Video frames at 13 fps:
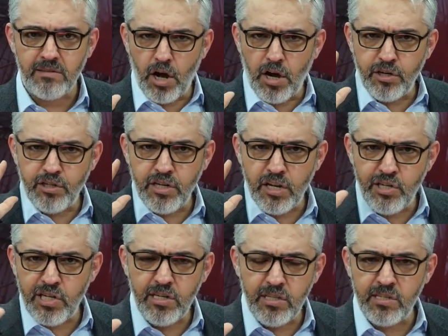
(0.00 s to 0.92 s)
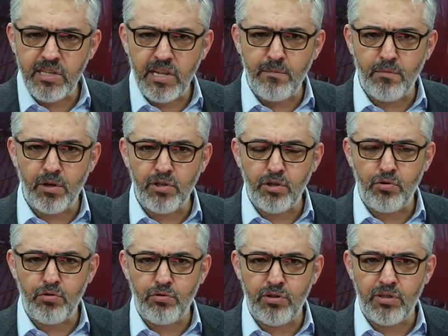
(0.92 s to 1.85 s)
Karşına çıktı senin burası
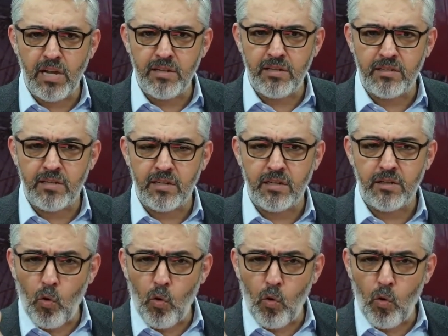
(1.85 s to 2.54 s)
Kürdistan'dır dedi.